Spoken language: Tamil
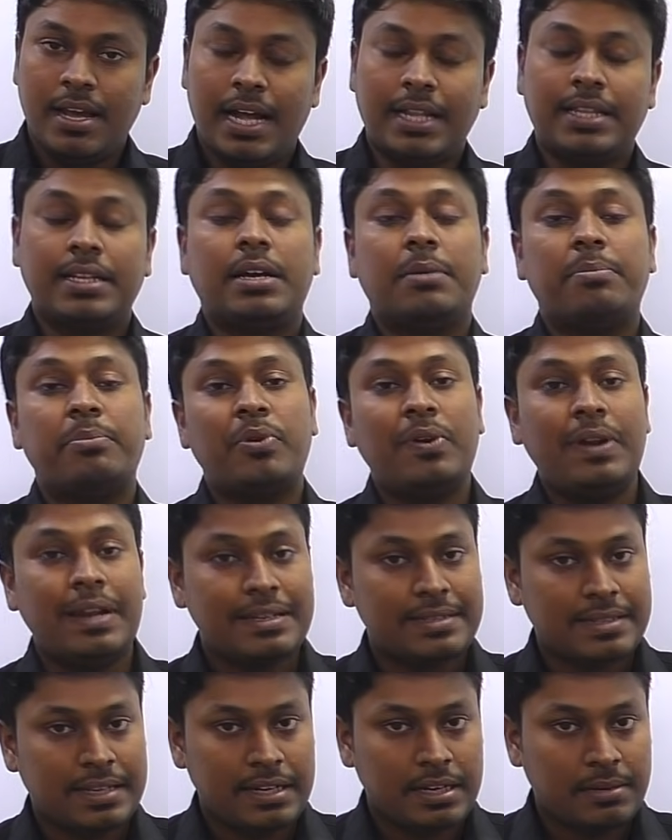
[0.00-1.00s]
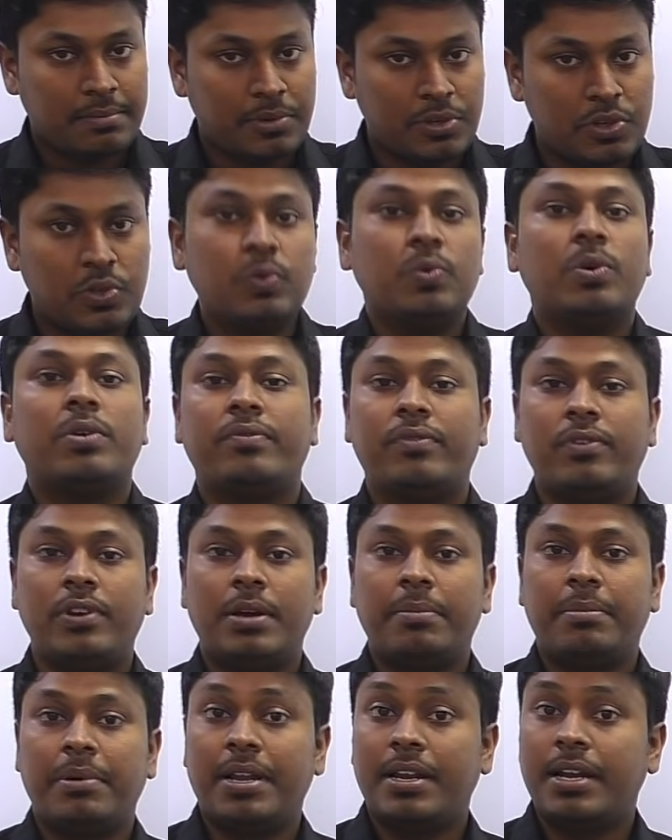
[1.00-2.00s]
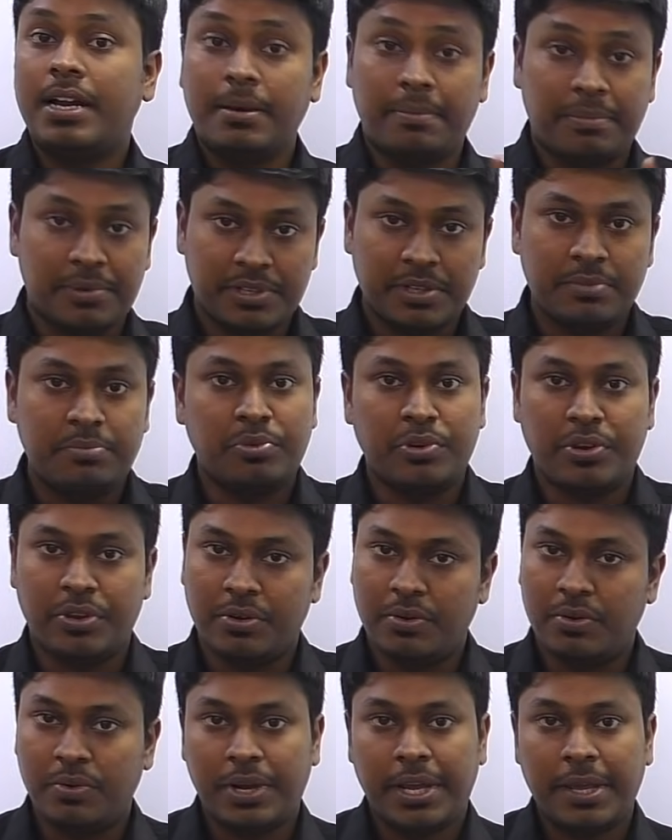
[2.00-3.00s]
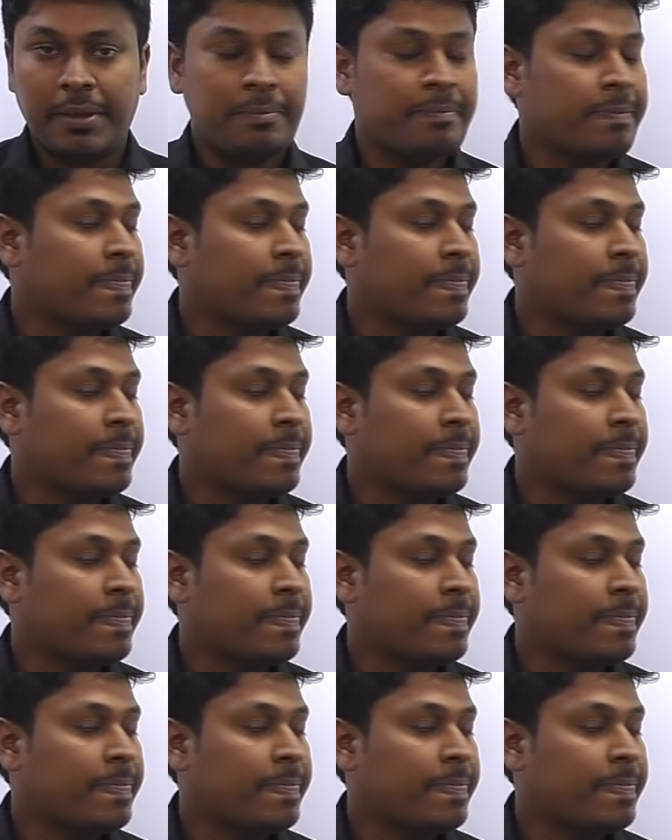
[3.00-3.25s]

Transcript: அதுக்கப்புறம் லெசன் நம்பர் டூவை ஃபுல்லாக பாருங்கள் அப்போ தான் புரியும் ஓகே